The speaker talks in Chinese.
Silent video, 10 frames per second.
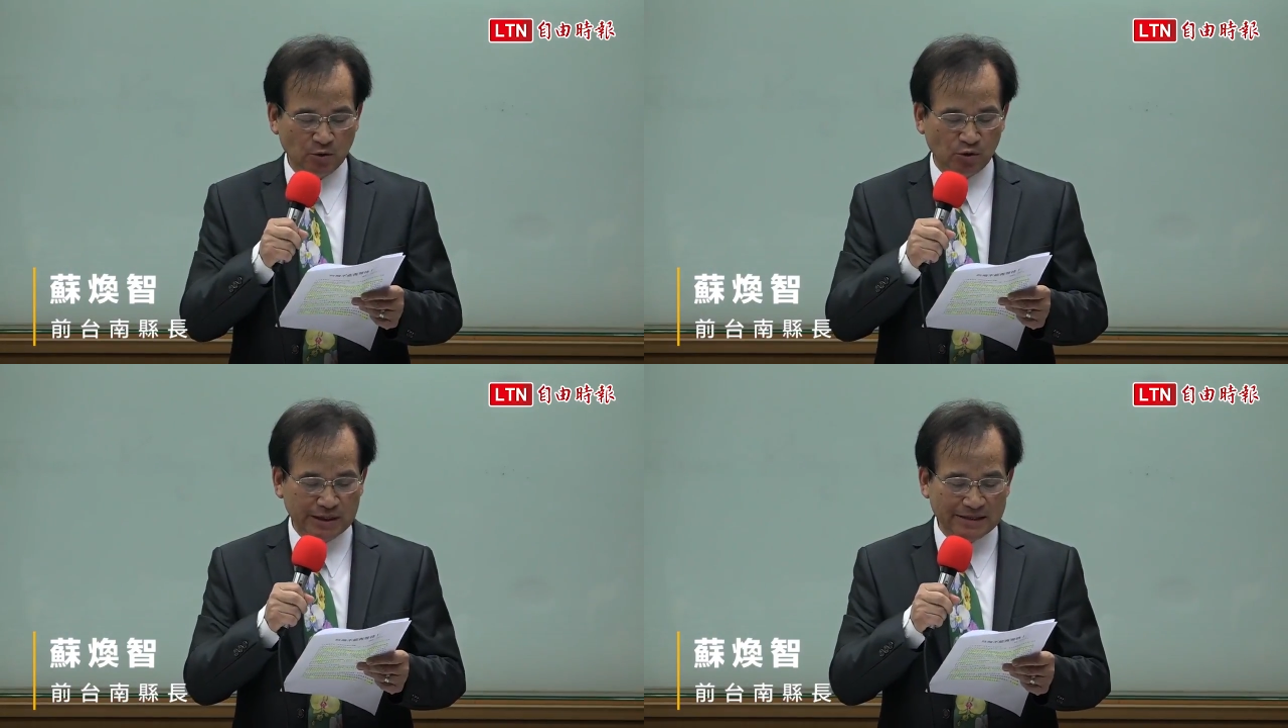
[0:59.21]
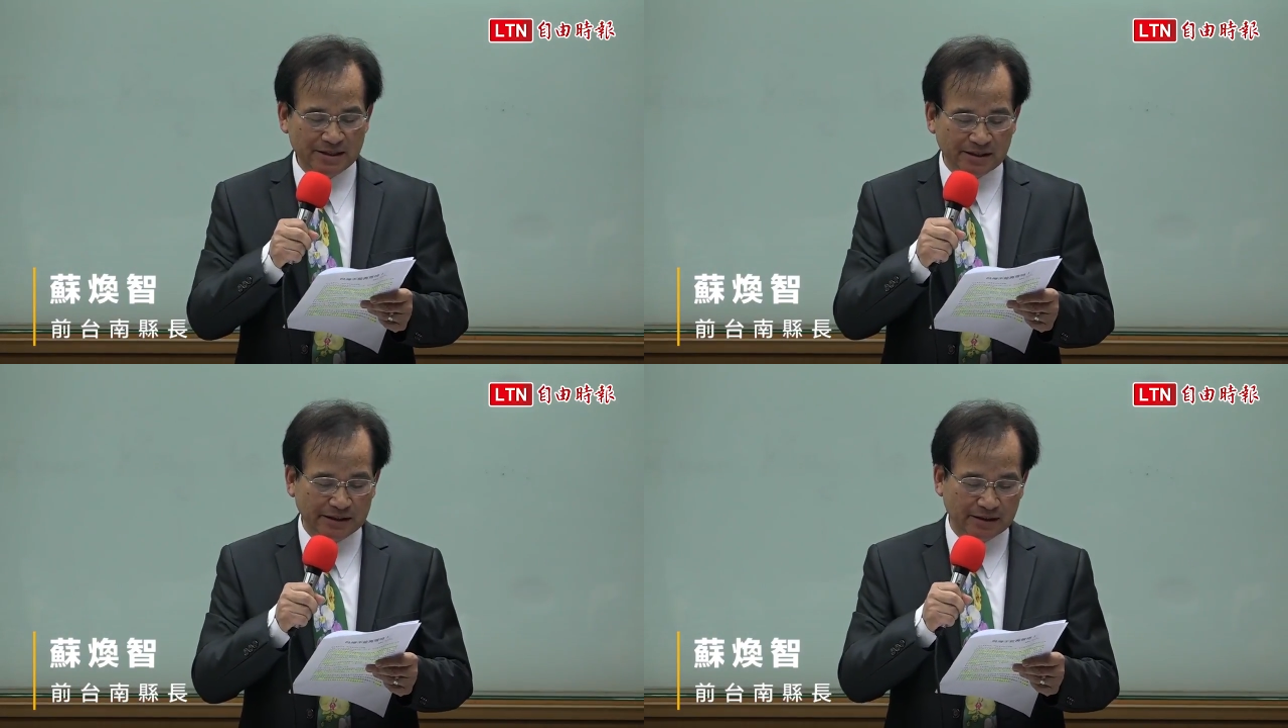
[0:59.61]
我在
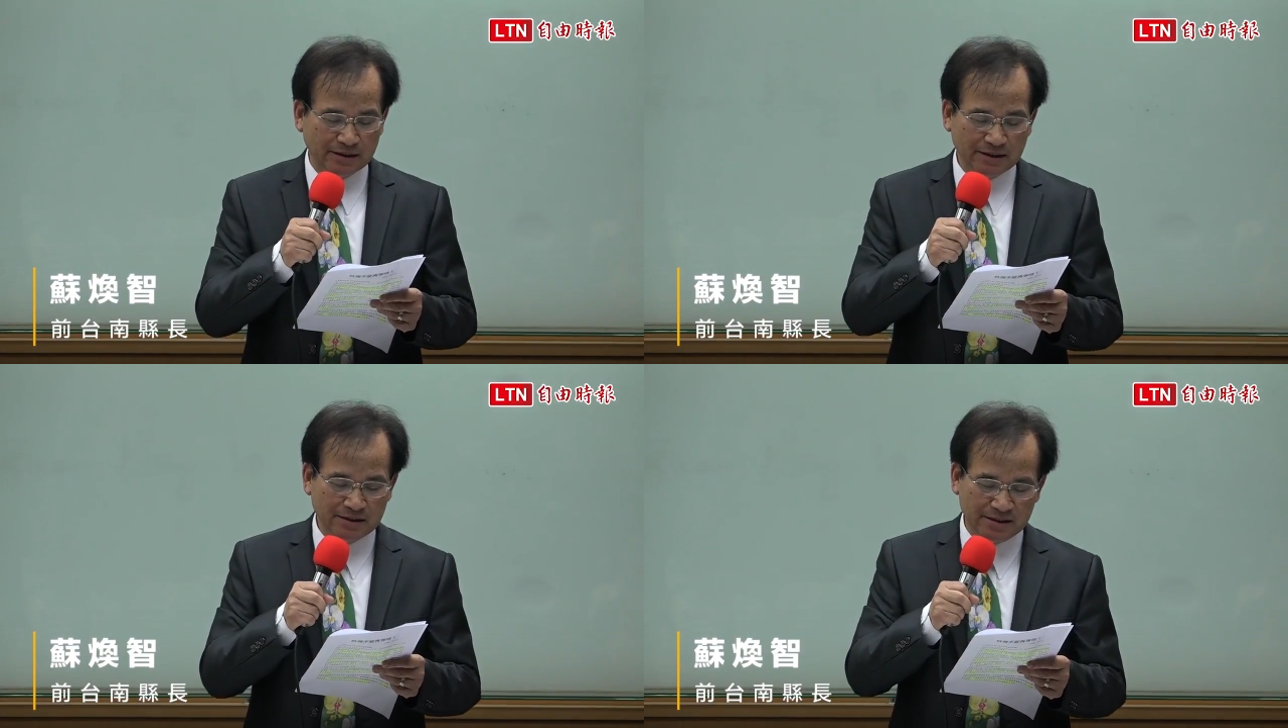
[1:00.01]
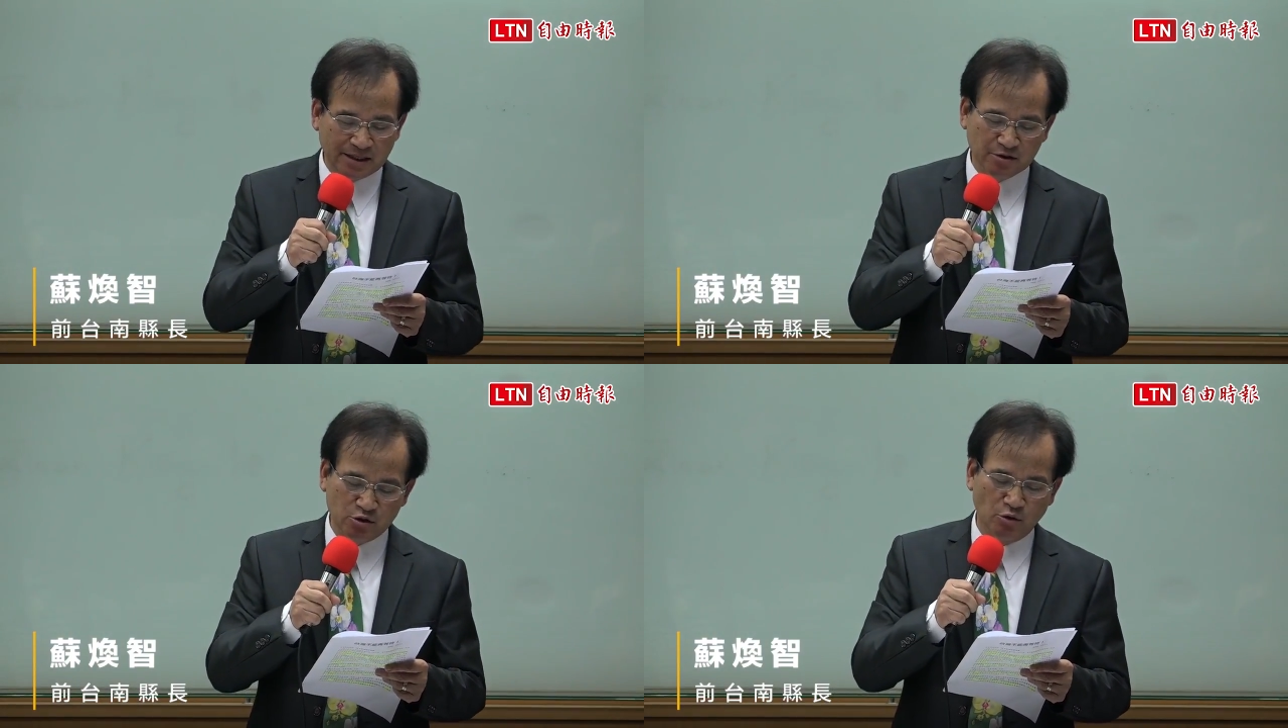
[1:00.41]
这里
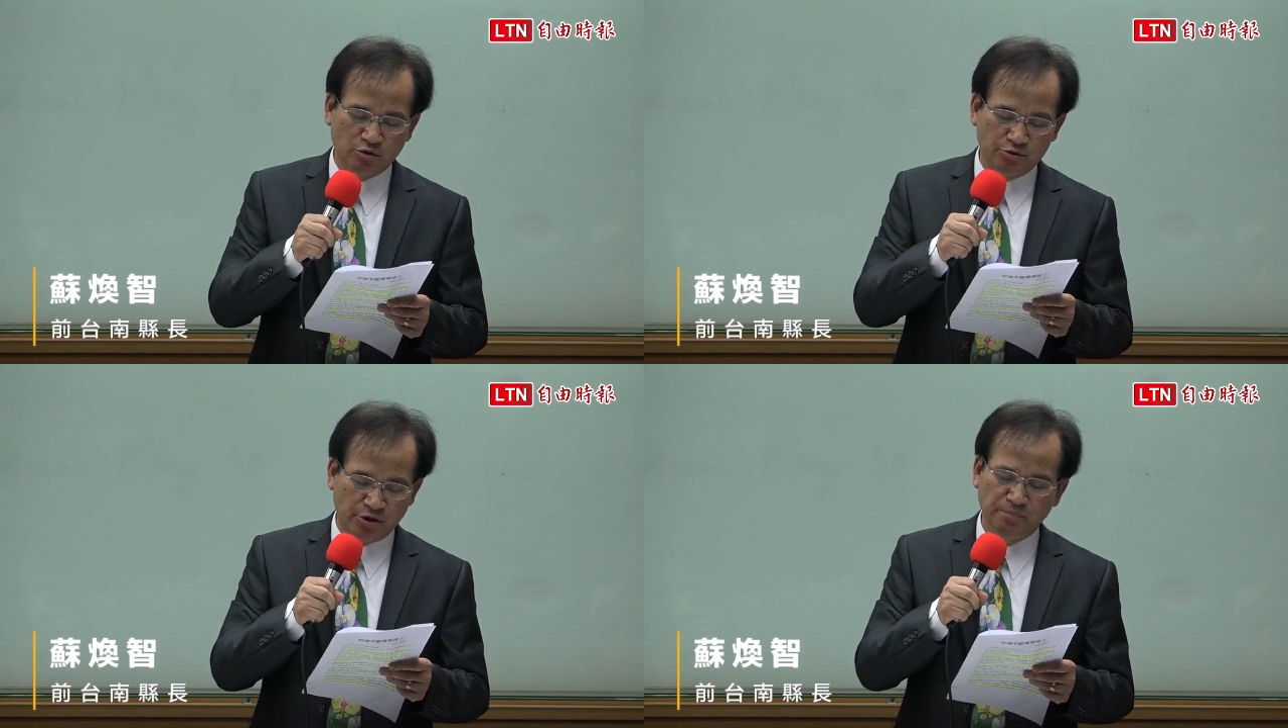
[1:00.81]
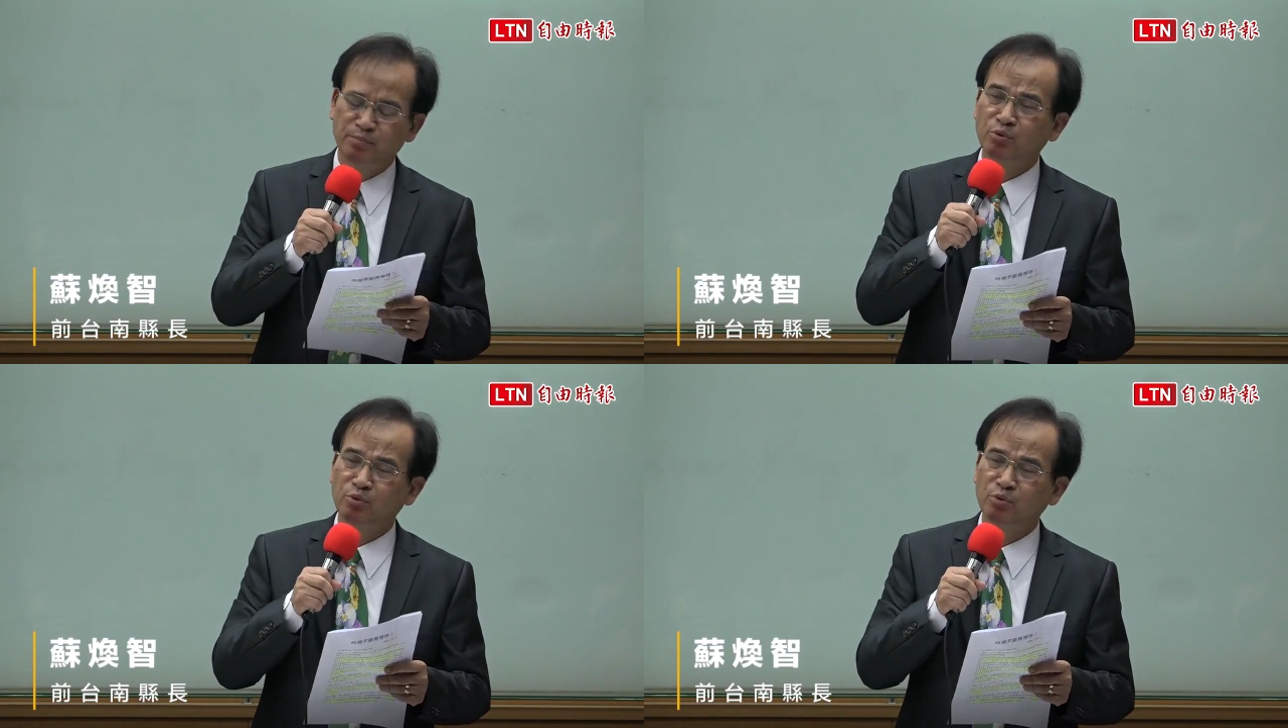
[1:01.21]
郑重宣